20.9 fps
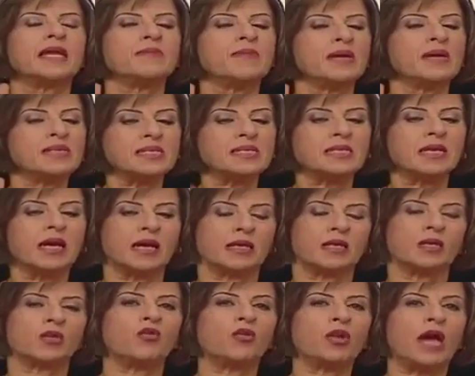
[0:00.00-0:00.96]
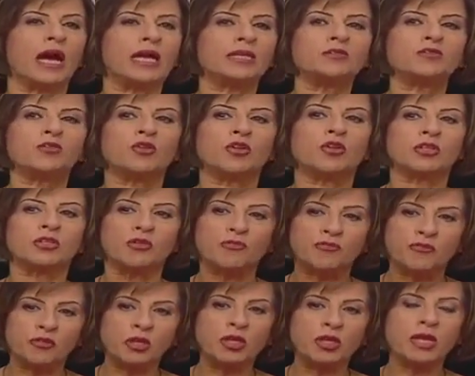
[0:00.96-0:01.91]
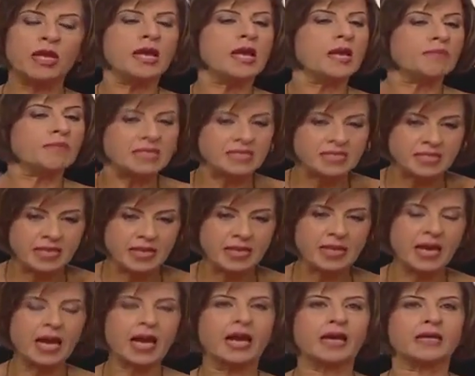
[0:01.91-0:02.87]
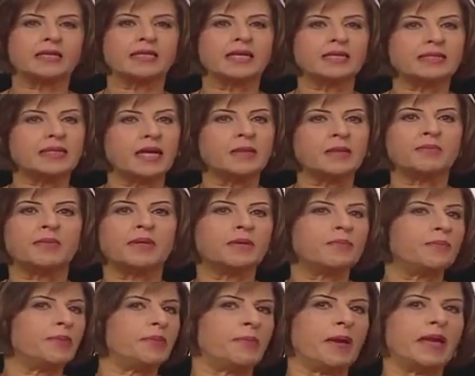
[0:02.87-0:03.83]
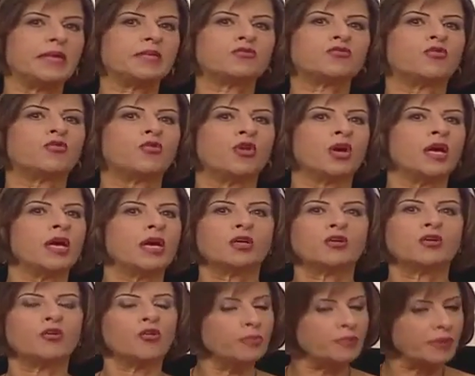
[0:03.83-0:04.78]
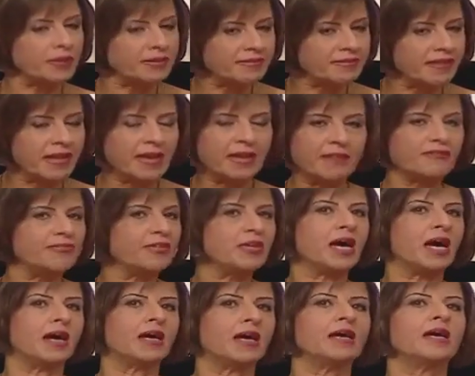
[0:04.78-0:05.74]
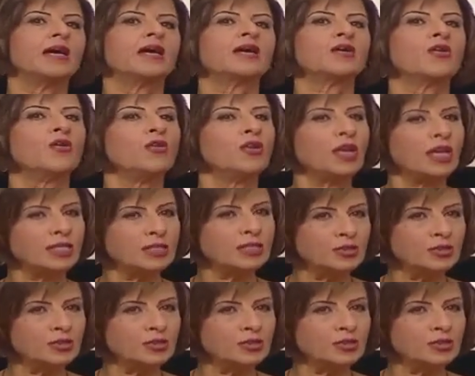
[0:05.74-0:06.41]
المسكن يكون عنده الطفل مساحة يقدر ببيته يكون مرتاح فيها قال لك قال لك بلال على